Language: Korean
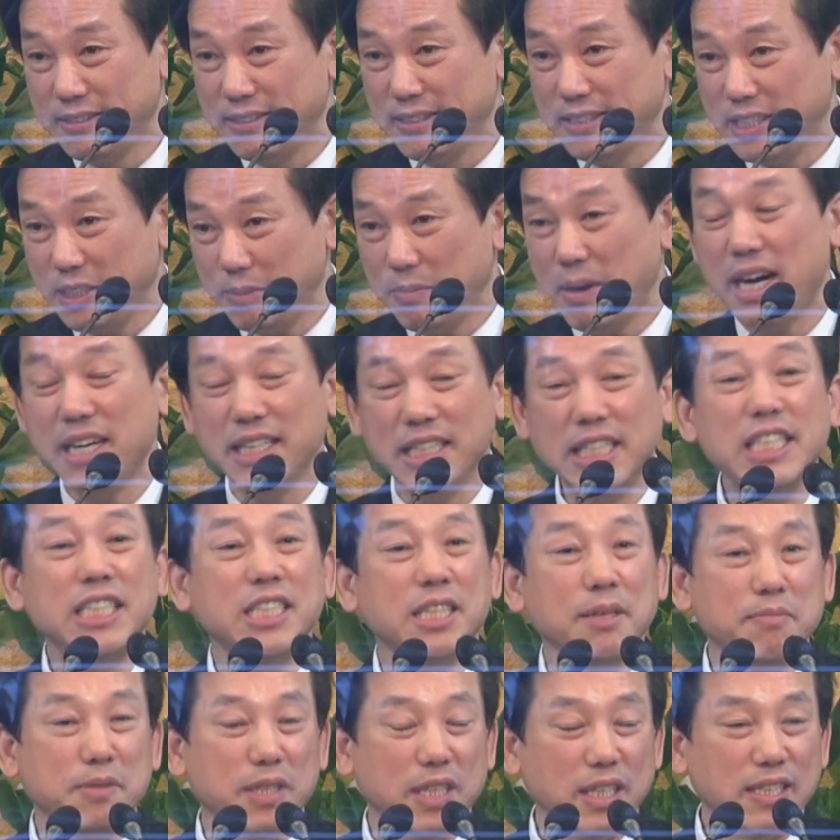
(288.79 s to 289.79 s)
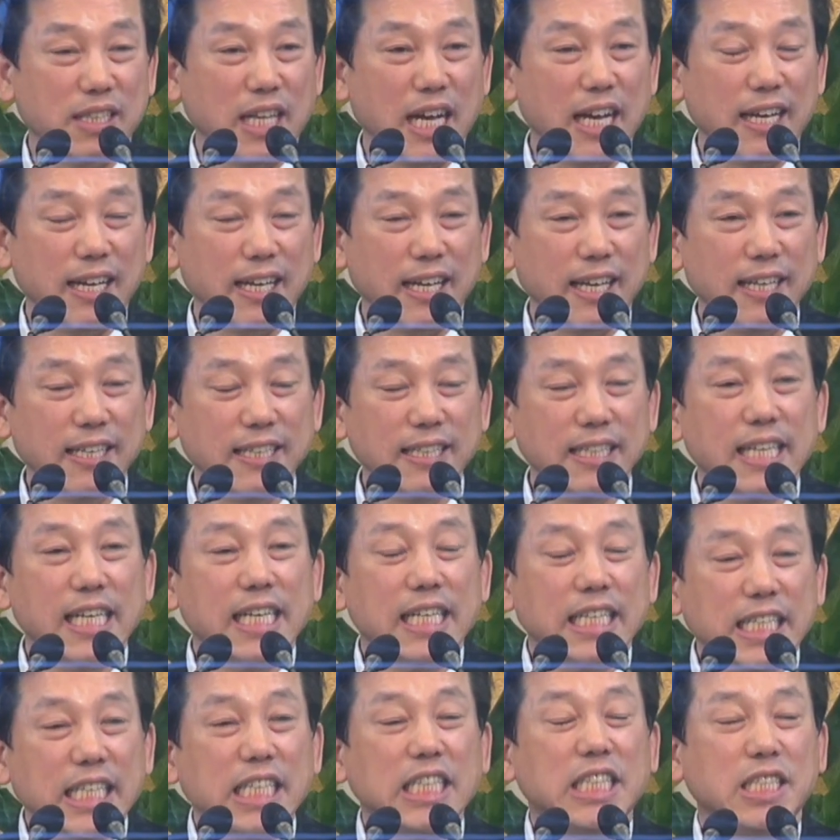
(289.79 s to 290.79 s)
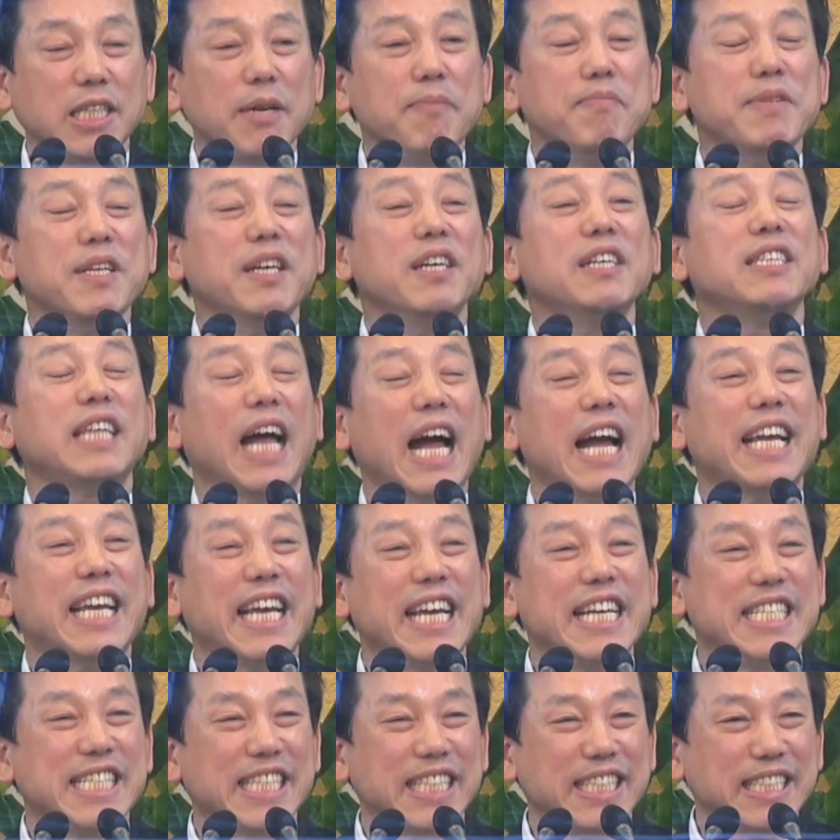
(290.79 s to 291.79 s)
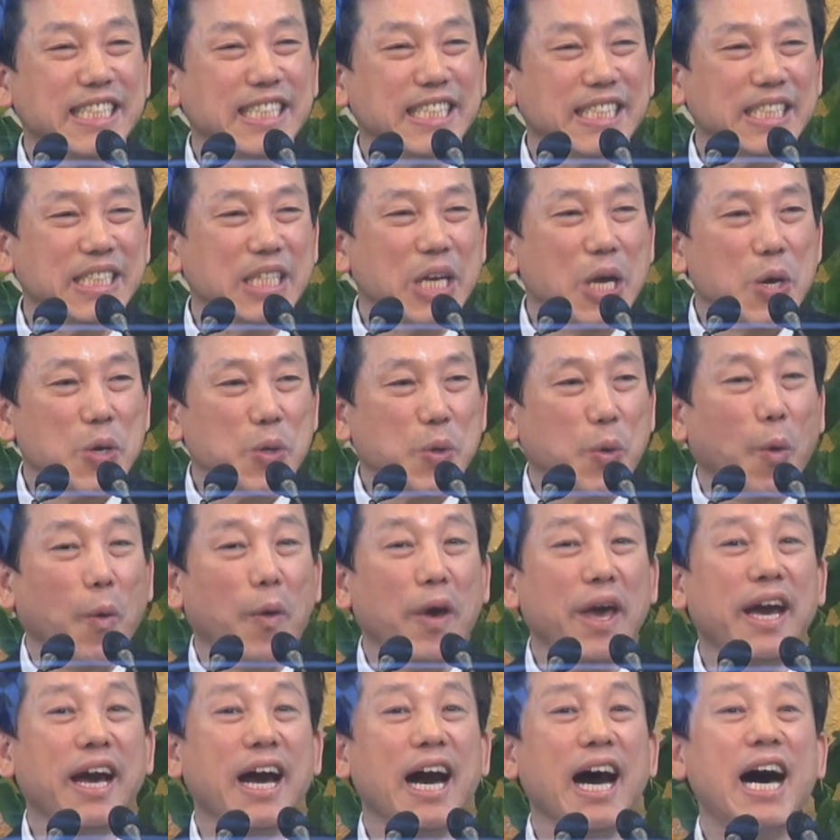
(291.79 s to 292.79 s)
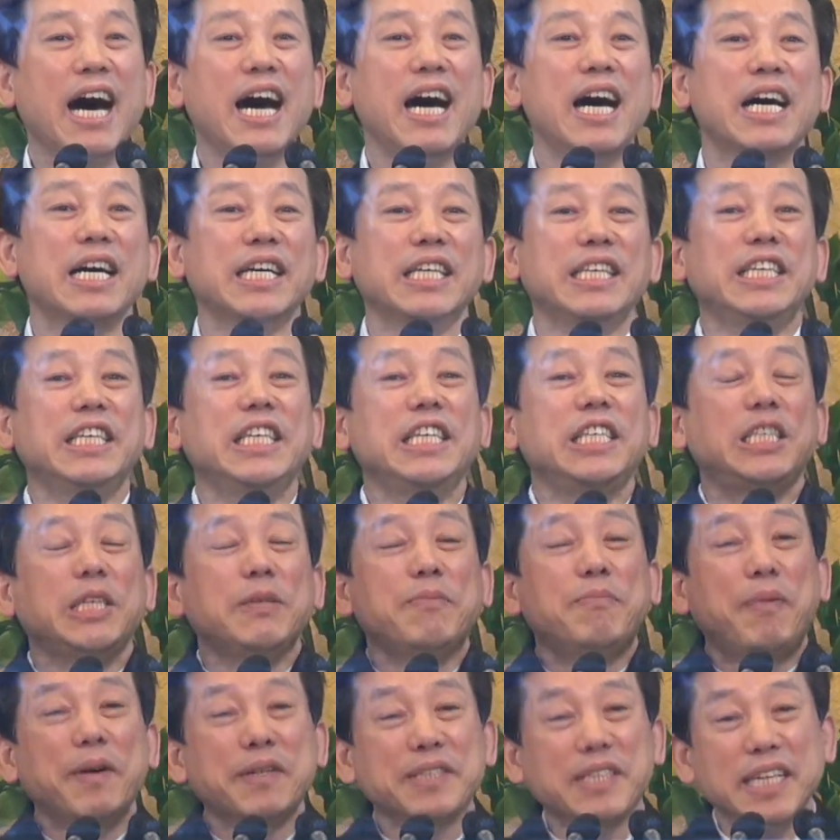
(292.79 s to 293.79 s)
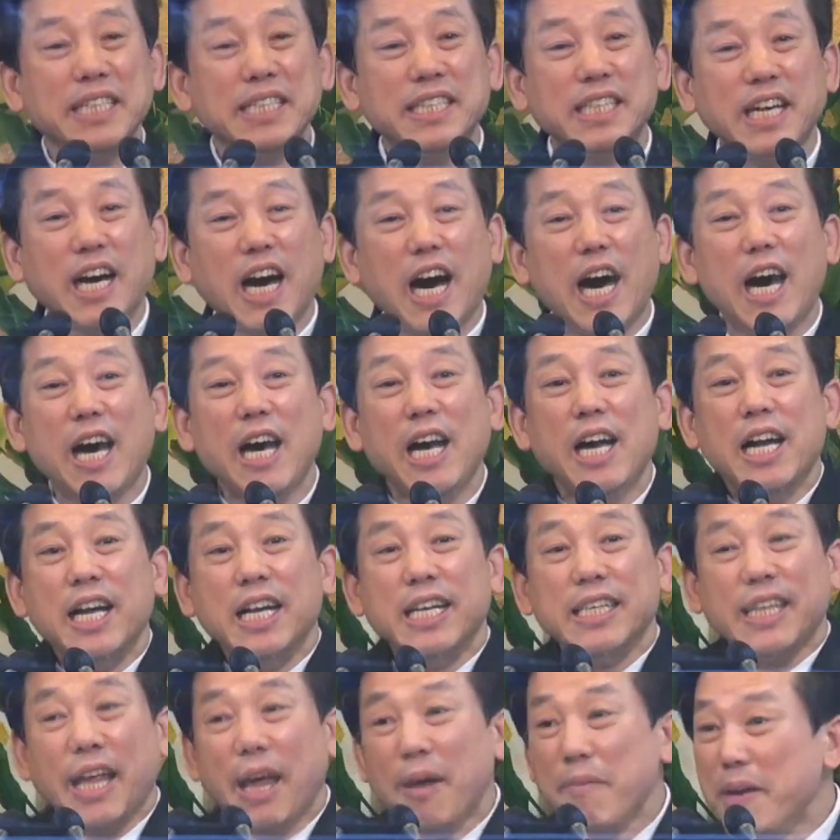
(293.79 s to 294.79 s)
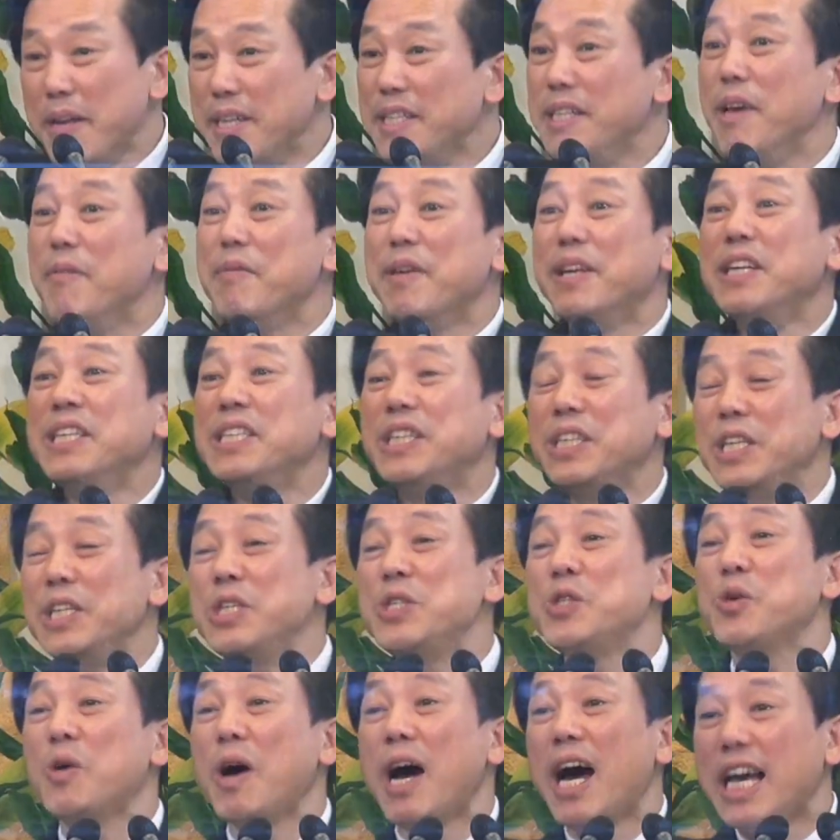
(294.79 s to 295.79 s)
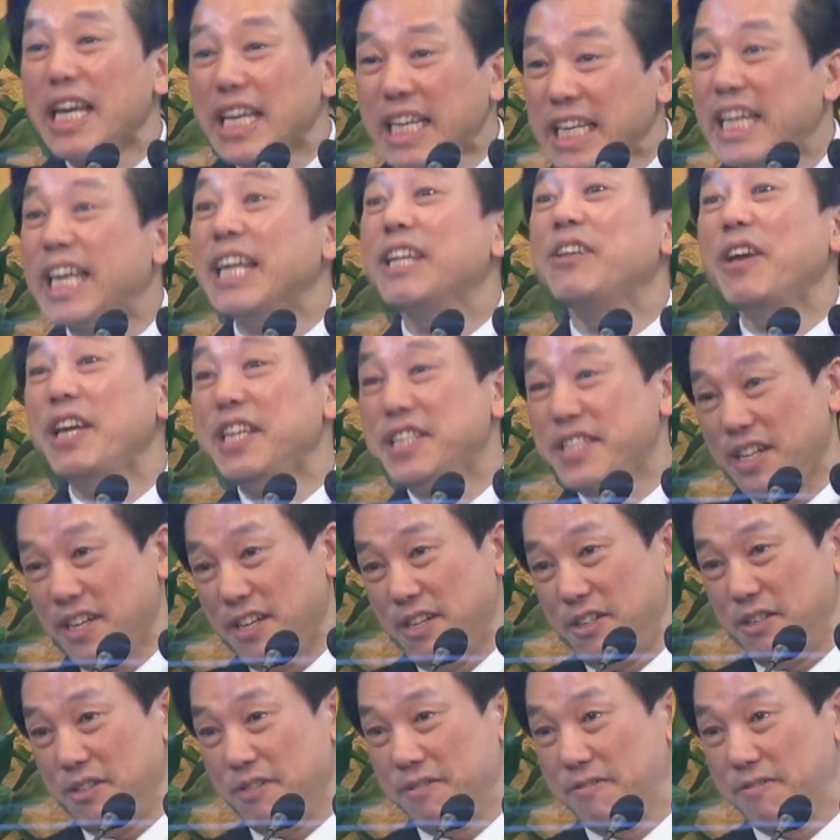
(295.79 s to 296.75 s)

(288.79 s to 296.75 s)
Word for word: 지방 이 점 영 단계. 이 점 영 단계에서는 교회가 이십 퍼센트가 대면 예배를 드릴 수가 있게 돼 있어요.